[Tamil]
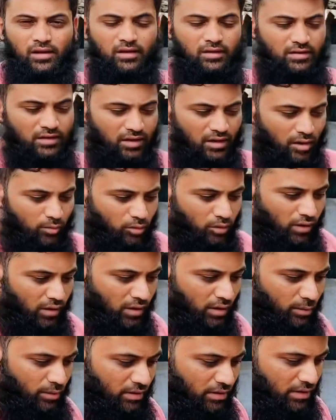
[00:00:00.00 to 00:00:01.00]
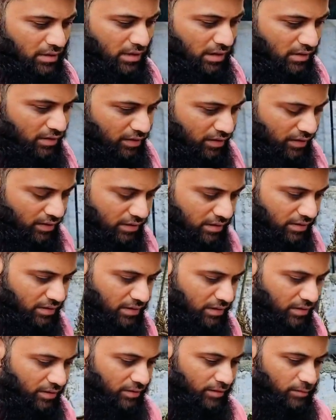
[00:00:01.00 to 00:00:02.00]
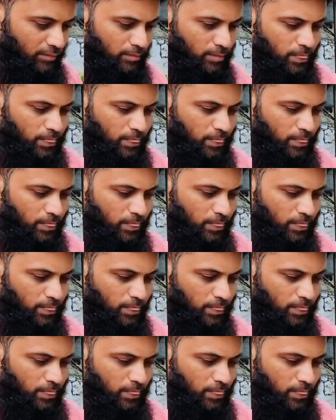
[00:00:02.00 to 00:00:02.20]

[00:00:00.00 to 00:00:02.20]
இந்த கபூரில் நமக்கு கேள்வி கணக்கு இருக்கின்றது